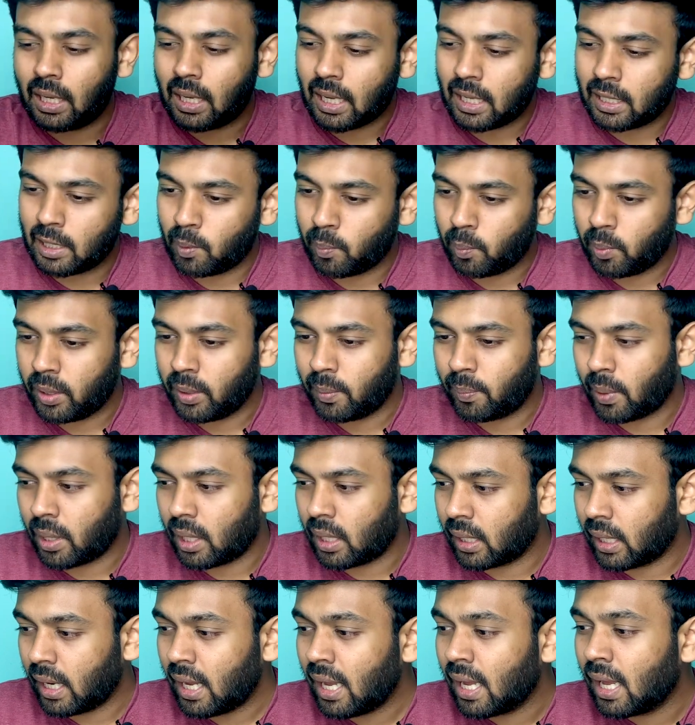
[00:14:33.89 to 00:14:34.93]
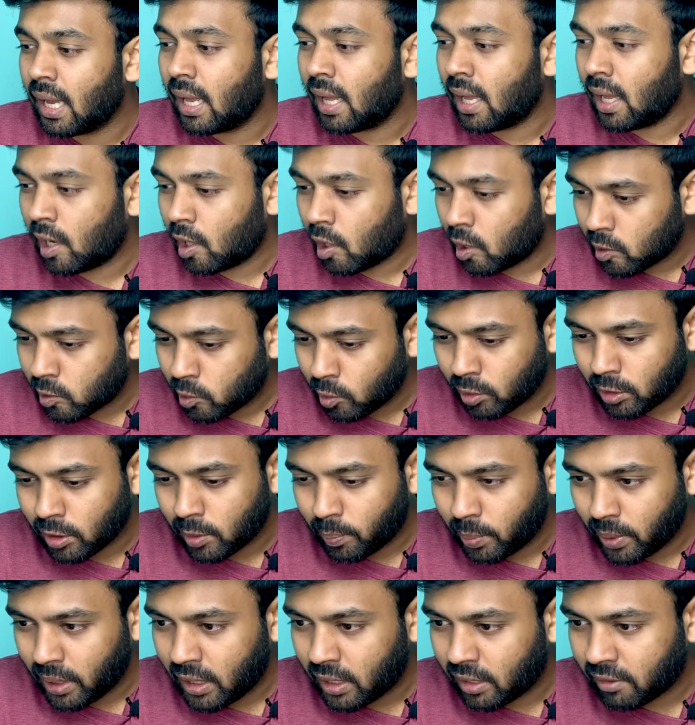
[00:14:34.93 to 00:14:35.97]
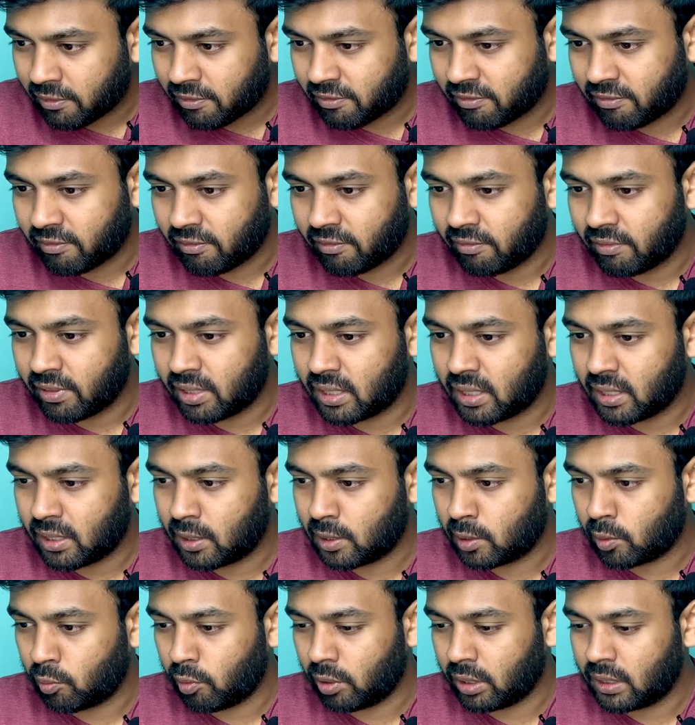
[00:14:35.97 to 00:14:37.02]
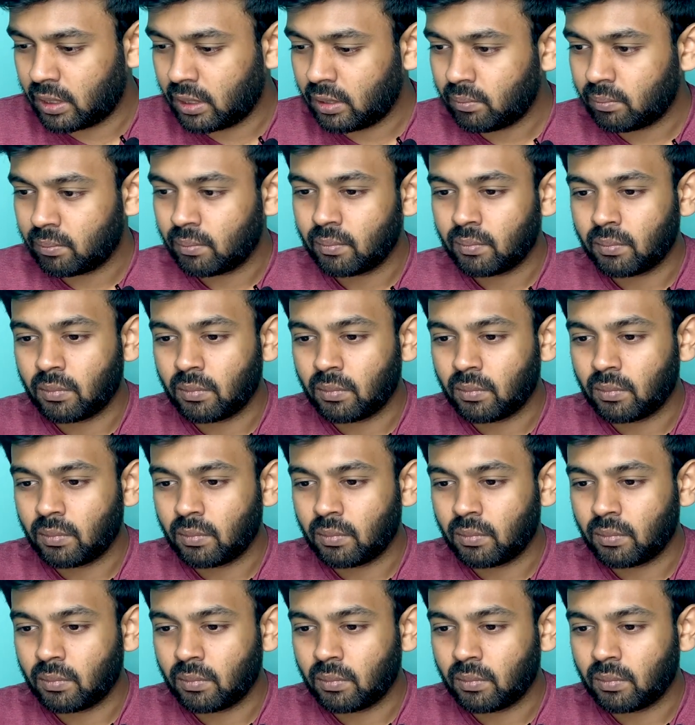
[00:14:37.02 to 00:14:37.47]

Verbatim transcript: அதில் போய் பாருங்கள் அண்ட் ஆல்சோ இந்த பிடிஎஃப் வித் திஸ் கொஷின்